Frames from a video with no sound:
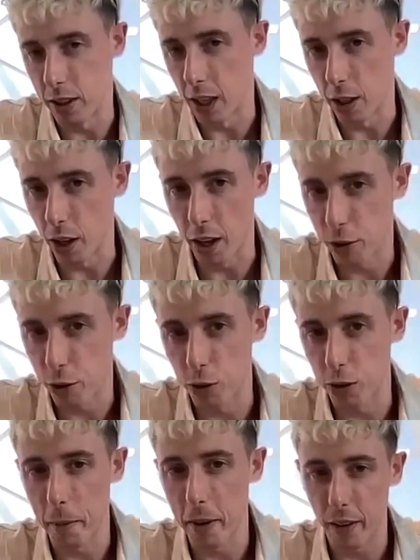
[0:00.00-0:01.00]
Sì, sì
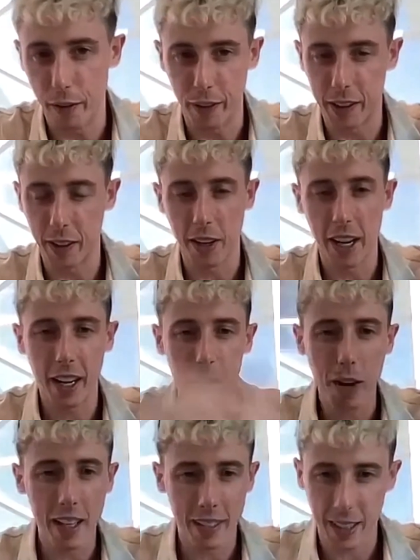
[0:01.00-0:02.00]
assolutamente, in effetti non è che è
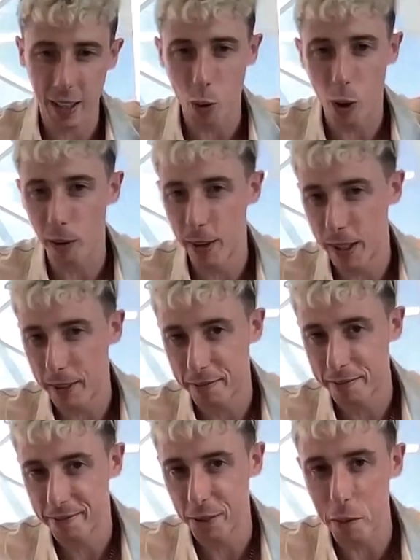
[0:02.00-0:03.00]
un'ansia nuova,
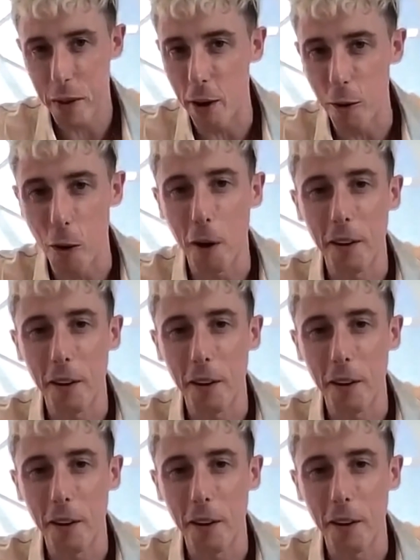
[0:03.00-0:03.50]
non Vabbè, mi è nuova.